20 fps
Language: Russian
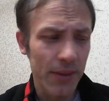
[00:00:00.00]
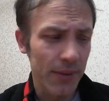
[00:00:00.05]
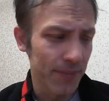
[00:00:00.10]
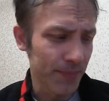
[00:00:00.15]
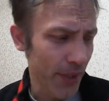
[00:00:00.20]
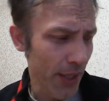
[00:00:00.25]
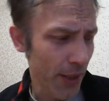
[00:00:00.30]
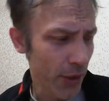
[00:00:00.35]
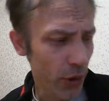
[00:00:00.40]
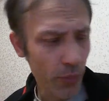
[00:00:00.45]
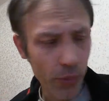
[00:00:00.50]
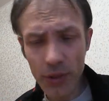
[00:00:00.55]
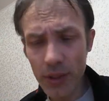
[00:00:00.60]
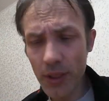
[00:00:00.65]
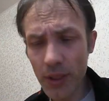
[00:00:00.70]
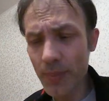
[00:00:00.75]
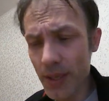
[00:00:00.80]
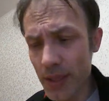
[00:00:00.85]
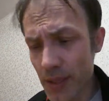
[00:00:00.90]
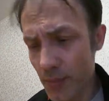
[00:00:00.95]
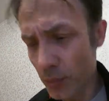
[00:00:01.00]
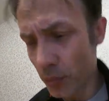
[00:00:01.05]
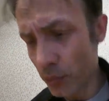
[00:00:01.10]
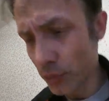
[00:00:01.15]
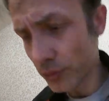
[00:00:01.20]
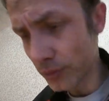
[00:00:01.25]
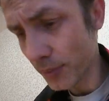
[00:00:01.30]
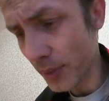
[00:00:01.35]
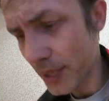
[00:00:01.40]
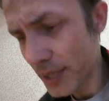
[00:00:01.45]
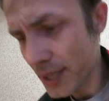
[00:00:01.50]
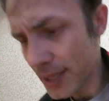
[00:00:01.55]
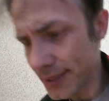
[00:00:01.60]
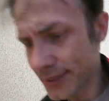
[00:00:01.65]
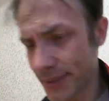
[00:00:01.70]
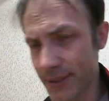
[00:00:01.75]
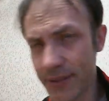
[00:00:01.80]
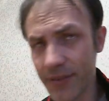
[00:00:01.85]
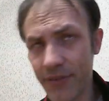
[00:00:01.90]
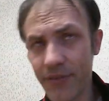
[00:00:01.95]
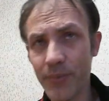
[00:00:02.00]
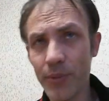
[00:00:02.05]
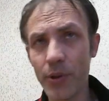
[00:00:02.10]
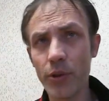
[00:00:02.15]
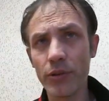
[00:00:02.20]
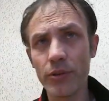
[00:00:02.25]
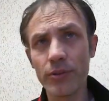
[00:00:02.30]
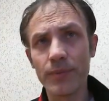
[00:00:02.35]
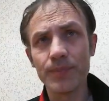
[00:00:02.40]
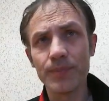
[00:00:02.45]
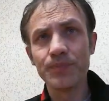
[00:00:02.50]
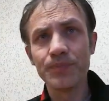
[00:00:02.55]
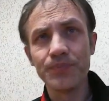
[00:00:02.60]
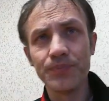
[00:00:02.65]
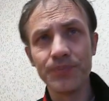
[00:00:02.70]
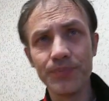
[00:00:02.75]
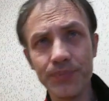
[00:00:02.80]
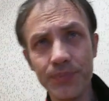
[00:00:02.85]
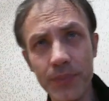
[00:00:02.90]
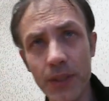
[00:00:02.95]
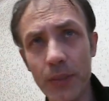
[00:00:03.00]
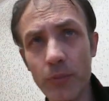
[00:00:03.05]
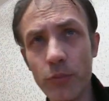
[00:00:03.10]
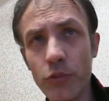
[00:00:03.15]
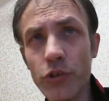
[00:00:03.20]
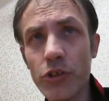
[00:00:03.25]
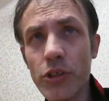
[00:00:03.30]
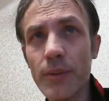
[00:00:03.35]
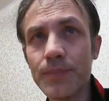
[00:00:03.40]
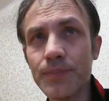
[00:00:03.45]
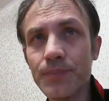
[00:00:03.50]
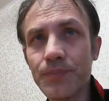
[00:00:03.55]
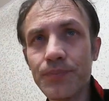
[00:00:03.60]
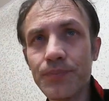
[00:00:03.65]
Я думаю, там они будут бояться идти вперед, потому что